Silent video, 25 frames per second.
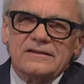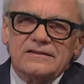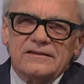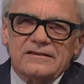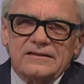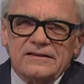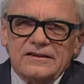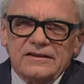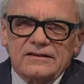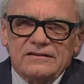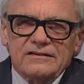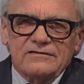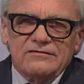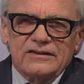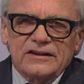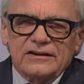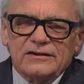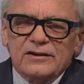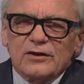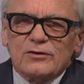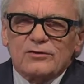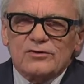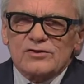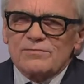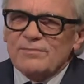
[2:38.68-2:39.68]
die
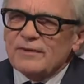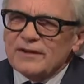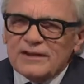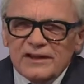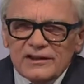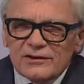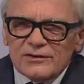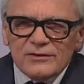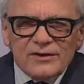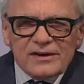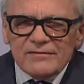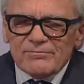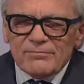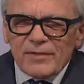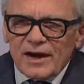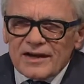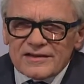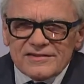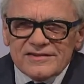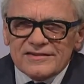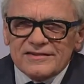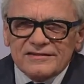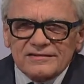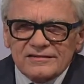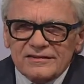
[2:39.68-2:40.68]
Witterungsbedingungen
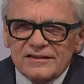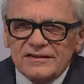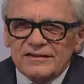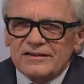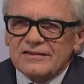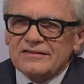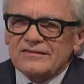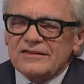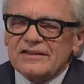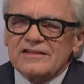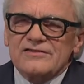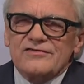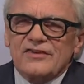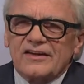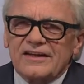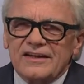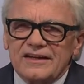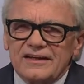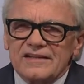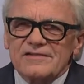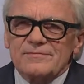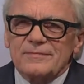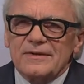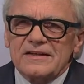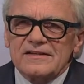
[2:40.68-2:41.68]
passen, äh, wenn es
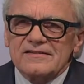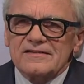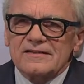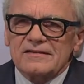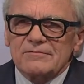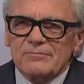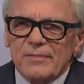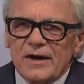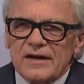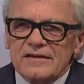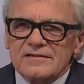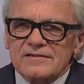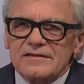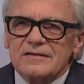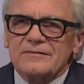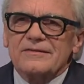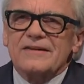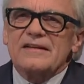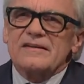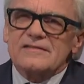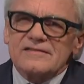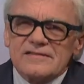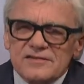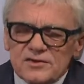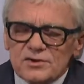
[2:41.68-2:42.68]
verkehrsmäßig passt. Aber
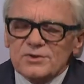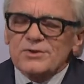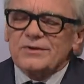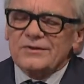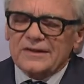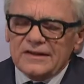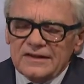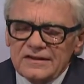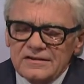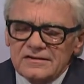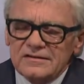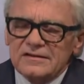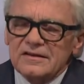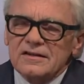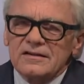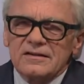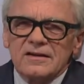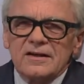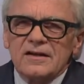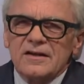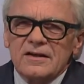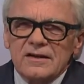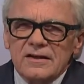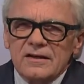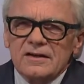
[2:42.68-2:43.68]
es ist schon richtig,
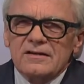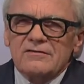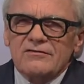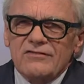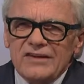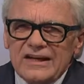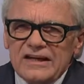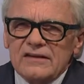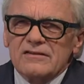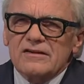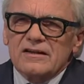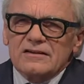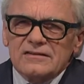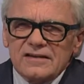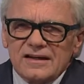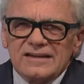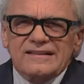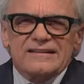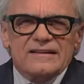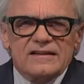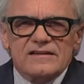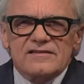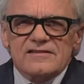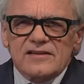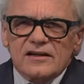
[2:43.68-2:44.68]
Wien hat
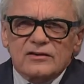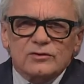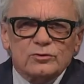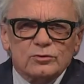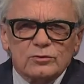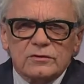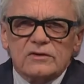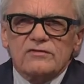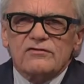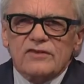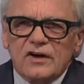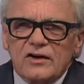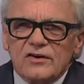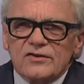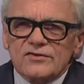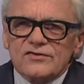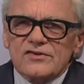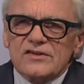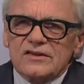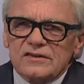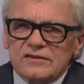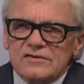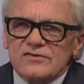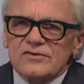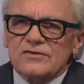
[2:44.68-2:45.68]
eigentlich sehr gute
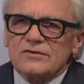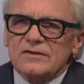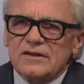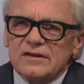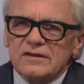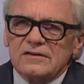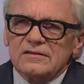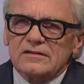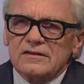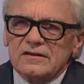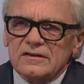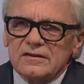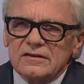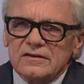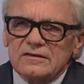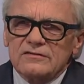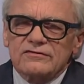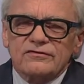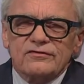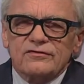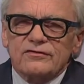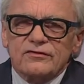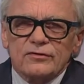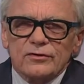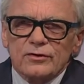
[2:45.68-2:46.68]
Voraussetzungen äh,
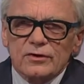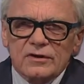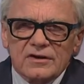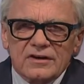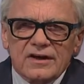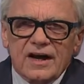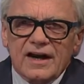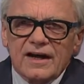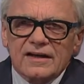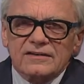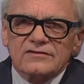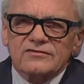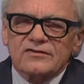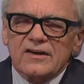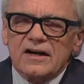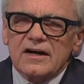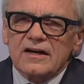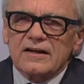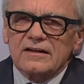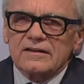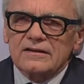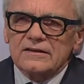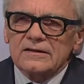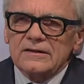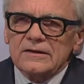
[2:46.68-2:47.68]
für
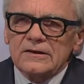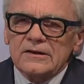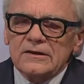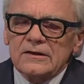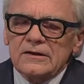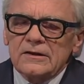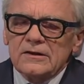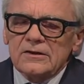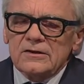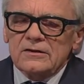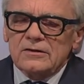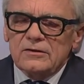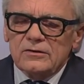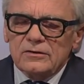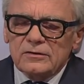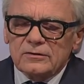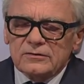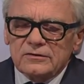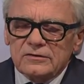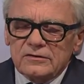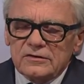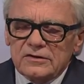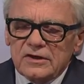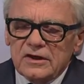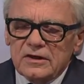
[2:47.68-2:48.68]
Radfahrer.
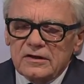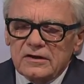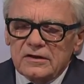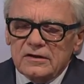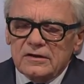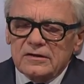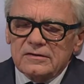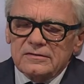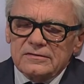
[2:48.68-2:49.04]
Und äh,